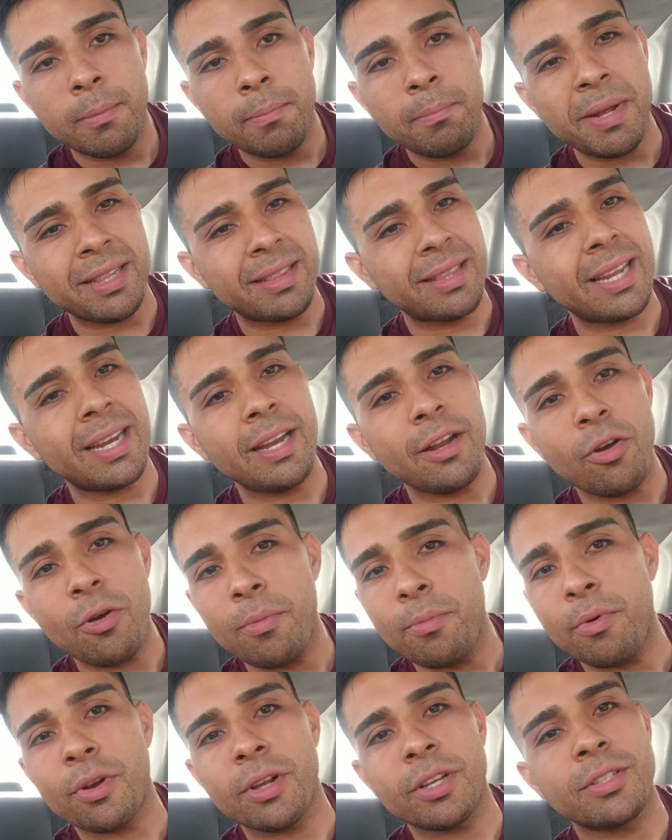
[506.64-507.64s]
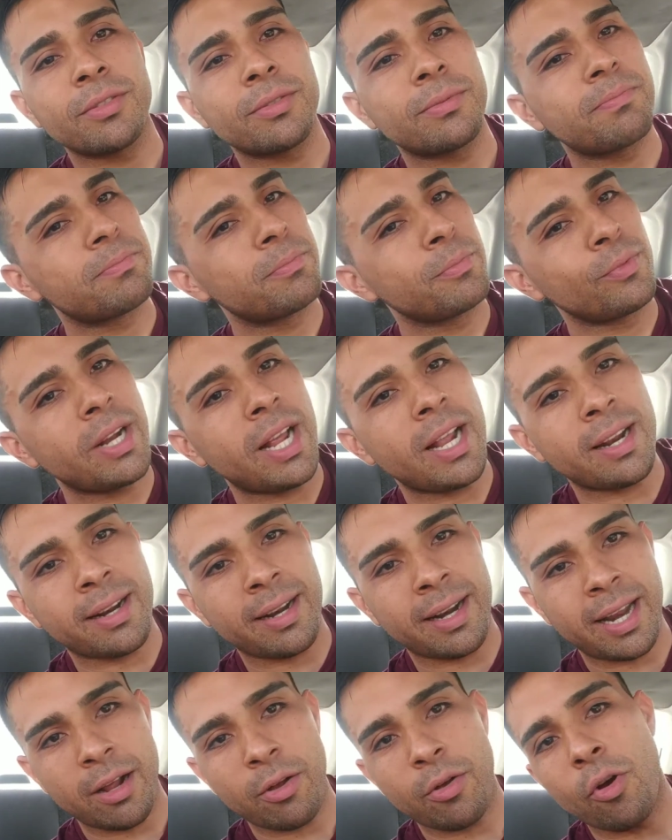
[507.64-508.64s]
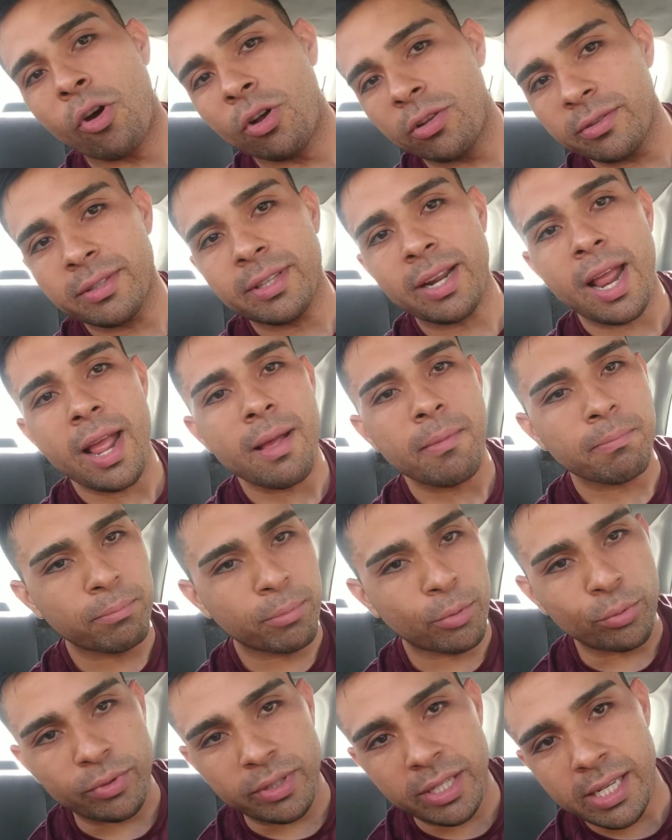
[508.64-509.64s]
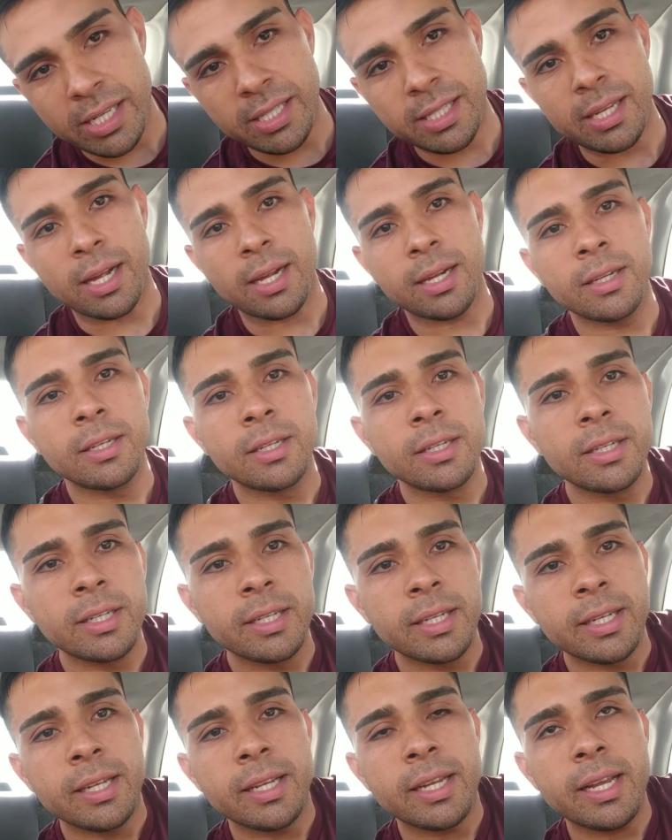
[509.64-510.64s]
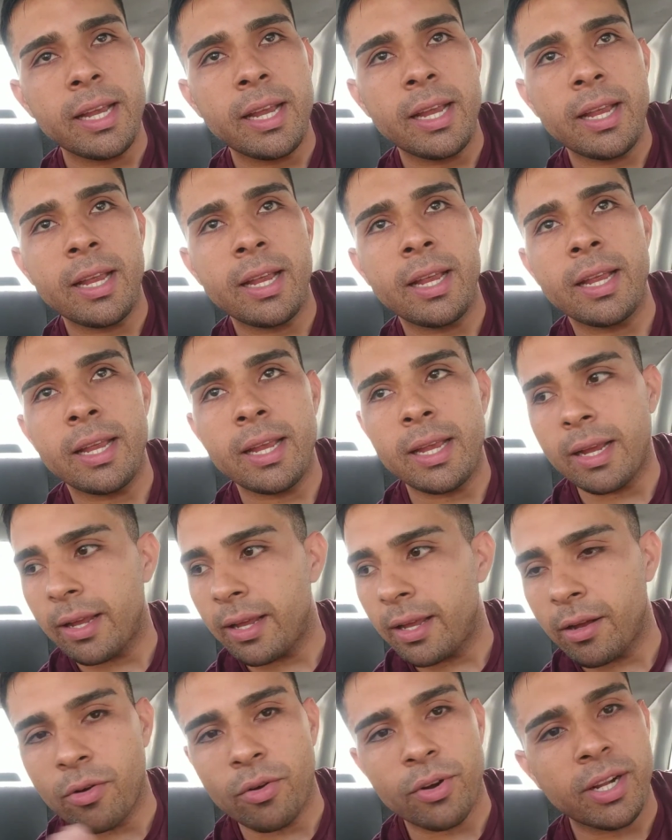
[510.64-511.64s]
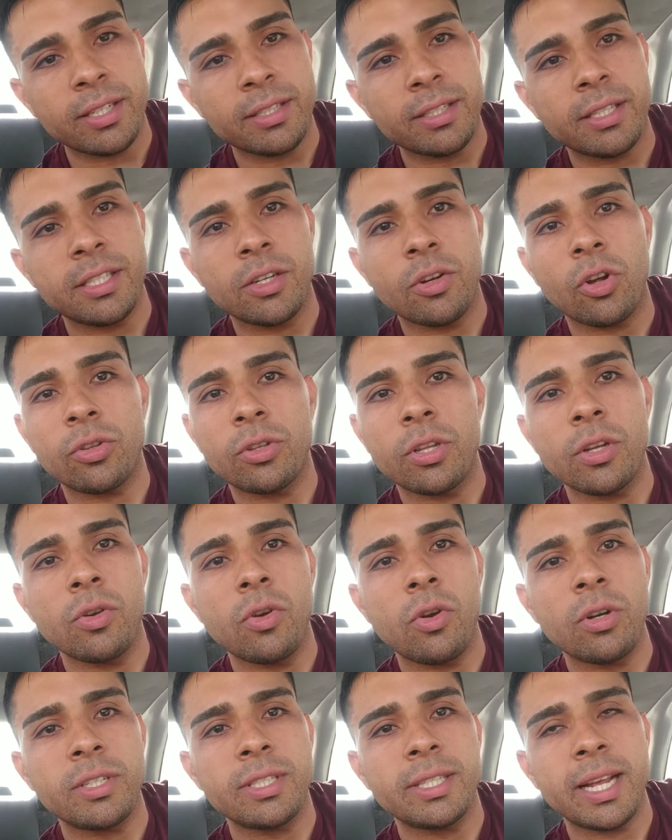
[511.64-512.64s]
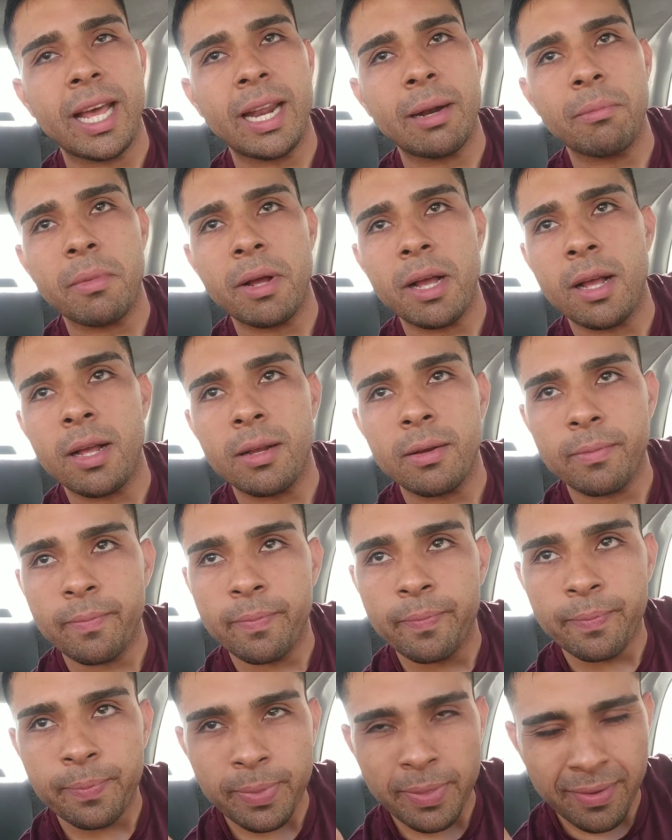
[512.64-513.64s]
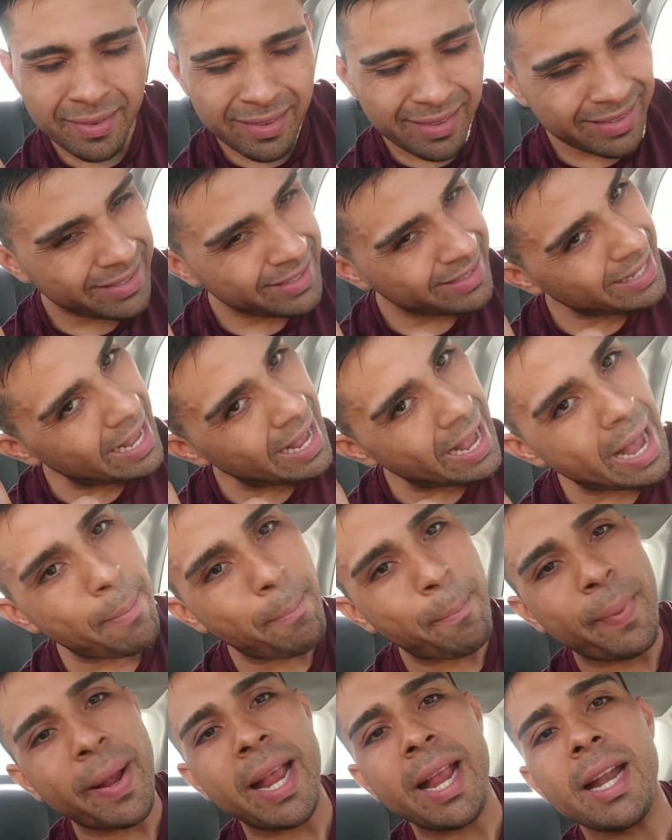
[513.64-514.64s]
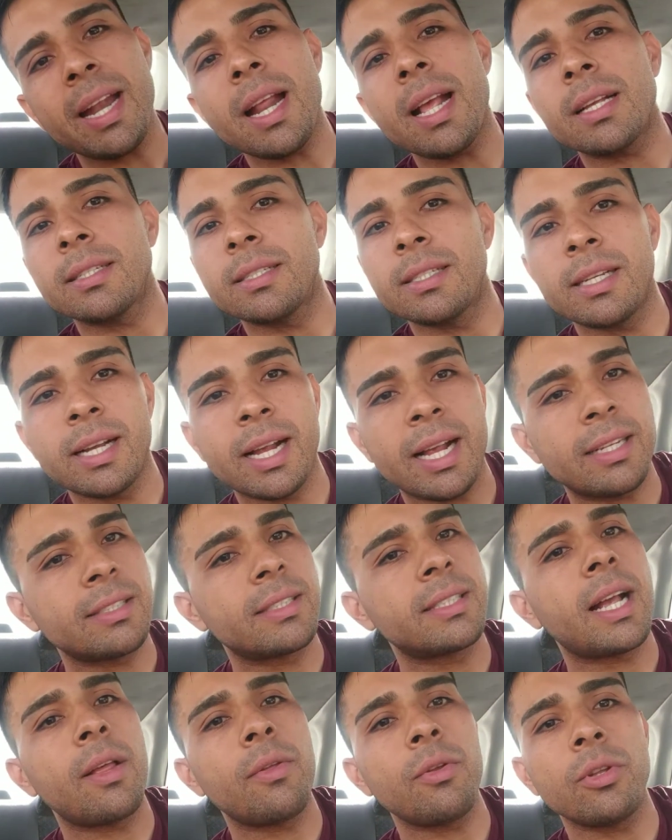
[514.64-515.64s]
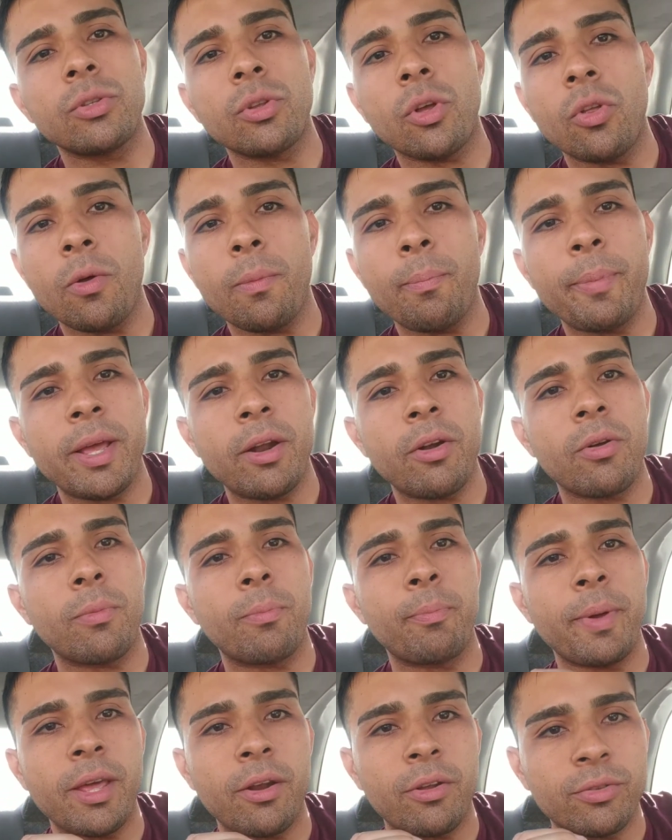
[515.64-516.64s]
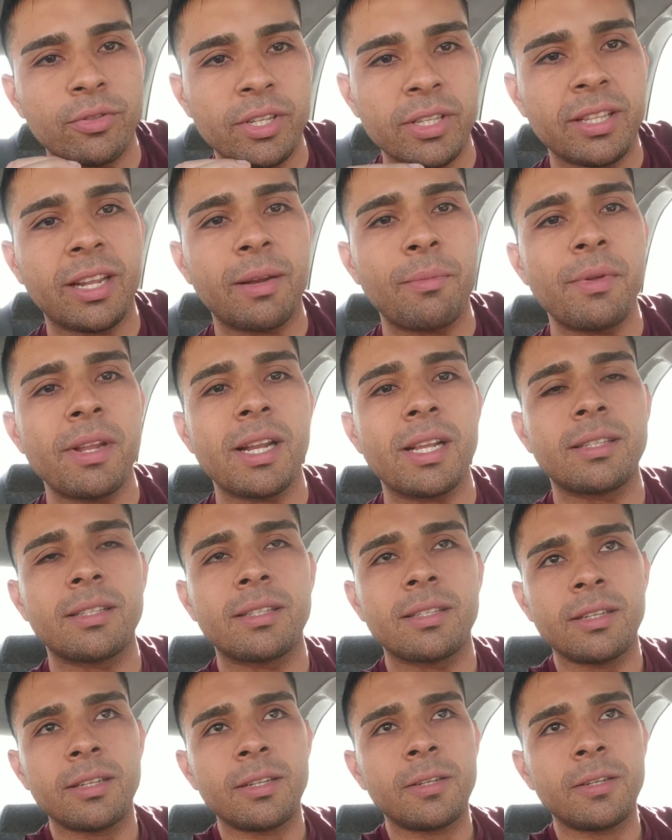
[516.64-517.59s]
Meterle hombro es una recontra putiza. Y, con este psicotic gol se arma apenas, y cansado y todo, pero, pero si terminas.